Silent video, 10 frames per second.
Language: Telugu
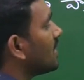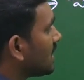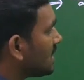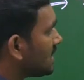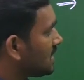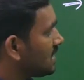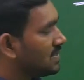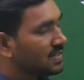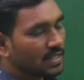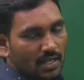వరకు
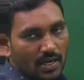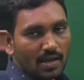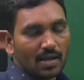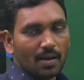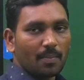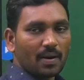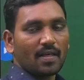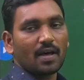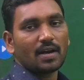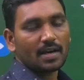జస్టిస్ సిక్రీ
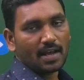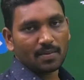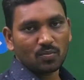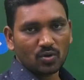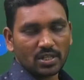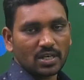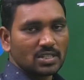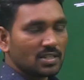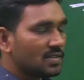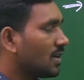ప్రధాన న్యాయమూర్తిగా
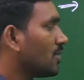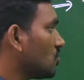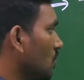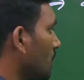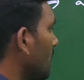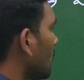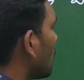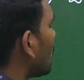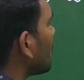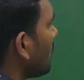చేశాడు
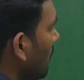సుప్రీంకోర్టుకి